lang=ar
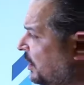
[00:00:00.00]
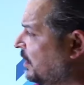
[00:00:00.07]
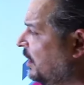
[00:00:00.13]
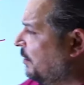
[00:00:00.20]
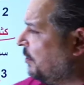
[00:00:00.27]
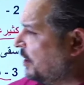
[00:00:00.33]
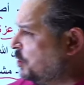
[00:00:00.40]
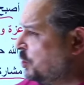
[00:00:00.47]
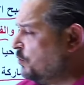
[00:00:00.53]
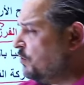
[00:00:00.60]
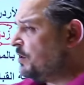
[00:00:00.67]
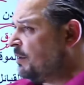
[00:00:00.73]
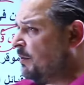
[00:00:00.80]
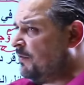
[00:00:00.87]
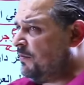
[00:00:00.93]
الكلام راح نشوفه
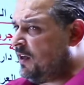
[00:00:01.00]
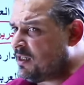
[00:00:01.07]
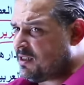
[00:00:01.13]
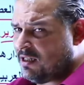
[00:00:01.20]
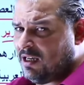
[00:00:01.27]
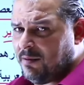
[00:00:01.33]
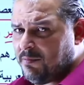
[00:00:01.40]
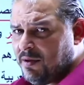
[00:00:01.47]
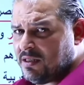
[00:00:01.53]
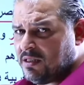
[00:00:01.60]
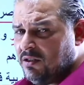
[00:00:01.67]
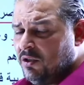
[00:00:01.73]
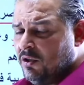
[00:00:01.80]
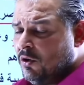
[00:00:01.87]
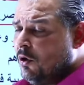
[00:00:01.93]
كمان في العصر
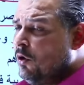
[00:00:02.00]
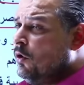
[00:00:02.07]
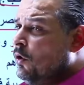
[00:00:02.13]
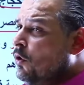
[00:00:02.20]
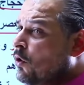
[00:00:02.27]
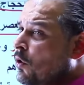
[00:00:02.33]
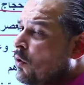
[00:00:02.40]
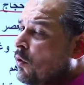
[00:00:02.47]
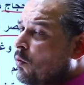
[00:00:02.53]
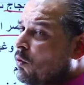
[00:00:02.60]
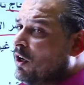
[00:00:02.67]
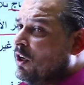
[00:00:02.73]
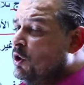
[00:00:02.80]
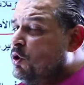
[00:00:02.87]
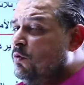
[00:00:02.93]
العباسي
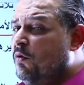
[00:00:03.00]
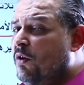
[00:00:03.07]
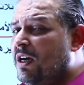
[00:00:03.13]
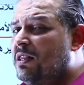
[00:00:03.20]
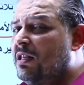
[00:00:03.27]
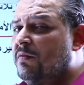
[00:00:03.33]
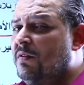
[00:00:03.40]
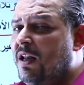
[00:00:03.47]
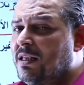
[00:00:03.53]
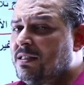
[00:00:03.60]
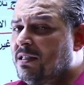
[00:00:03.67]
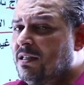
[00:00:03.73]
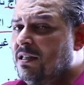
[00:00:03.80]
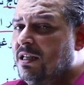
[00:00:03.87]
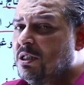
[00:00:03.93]
وراح نشوفه اكثر في
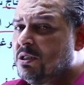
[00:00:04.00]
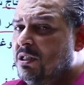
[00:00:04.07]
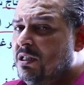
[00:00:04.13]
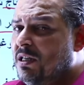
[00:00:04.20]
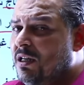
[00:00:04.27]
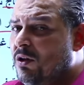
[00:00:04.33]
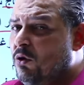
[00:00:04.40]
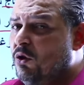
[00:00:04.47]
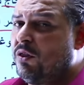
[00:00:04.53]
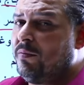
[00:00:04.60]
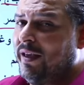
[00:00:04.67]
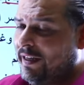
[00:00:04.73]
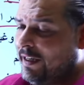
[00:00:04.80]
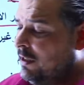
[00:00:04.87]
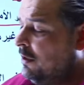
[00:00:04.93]
العصر ايش
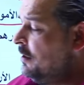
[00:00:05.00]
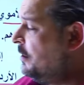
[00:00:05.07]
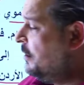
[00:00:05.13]
العثماني